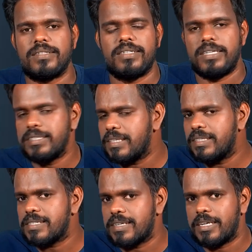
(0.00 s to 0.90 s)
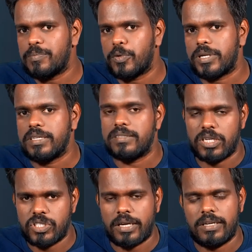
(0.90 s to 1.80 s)
அதை எதிர்த்து சண்டை போடுற
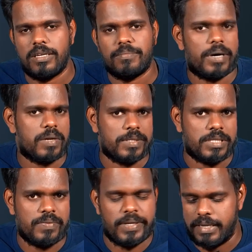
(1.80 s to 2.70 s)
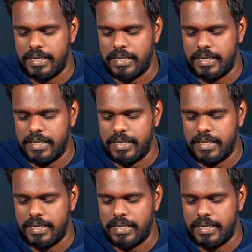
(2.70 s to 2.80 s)
தாட்சாயினி பார்வதி தேவி